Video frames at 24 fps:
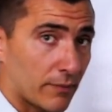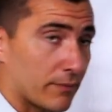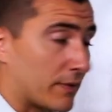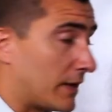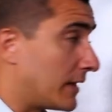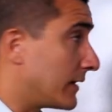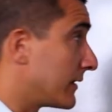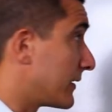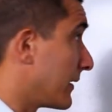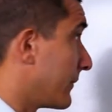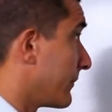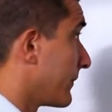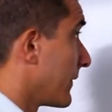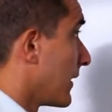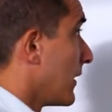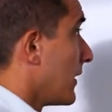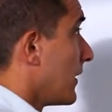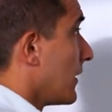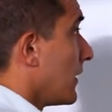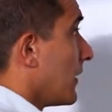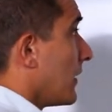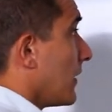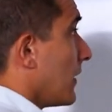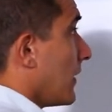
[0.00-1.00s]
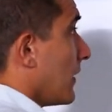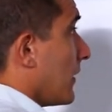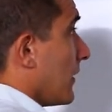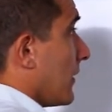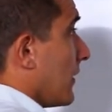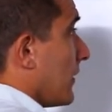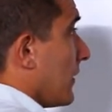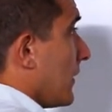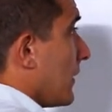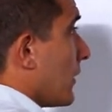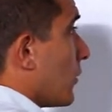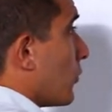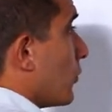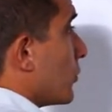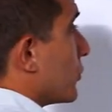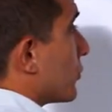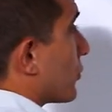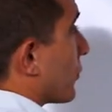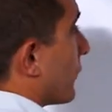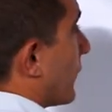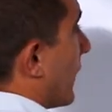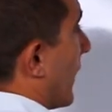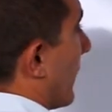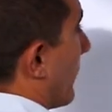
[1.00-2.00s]
l'ambiente in cui ci
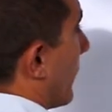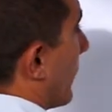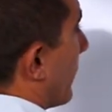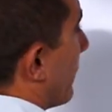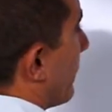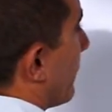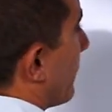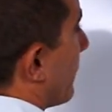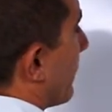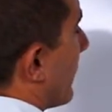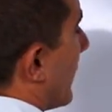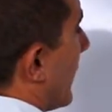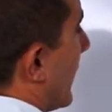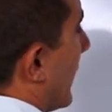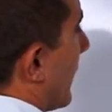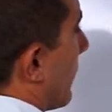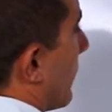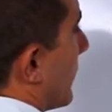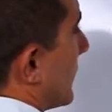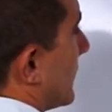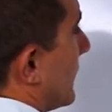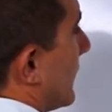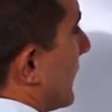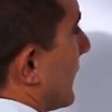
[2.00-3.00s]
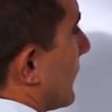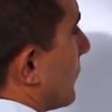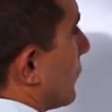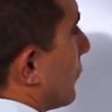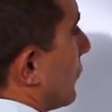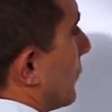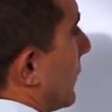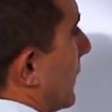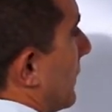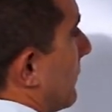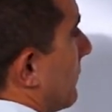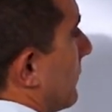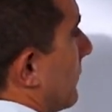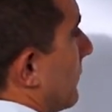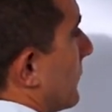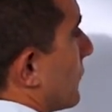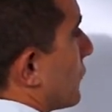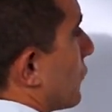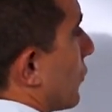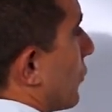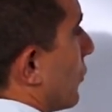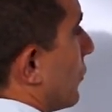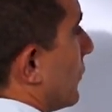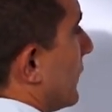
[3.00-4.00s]
troviamo e questi chetoni
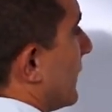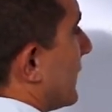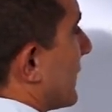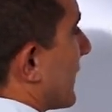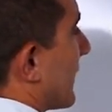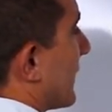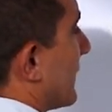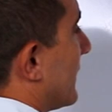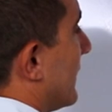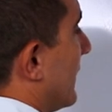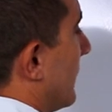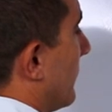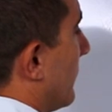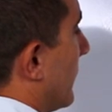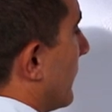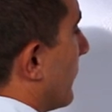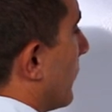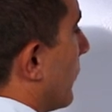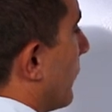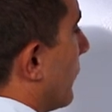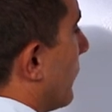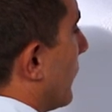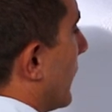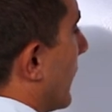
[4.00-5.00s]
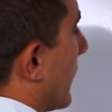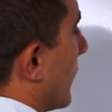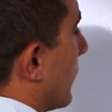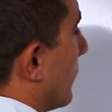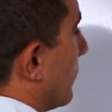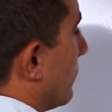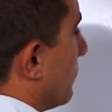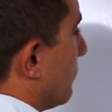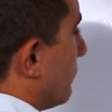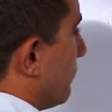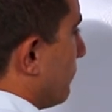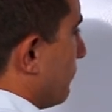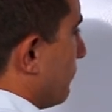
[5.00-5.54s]
sono di tre tipi, ovvero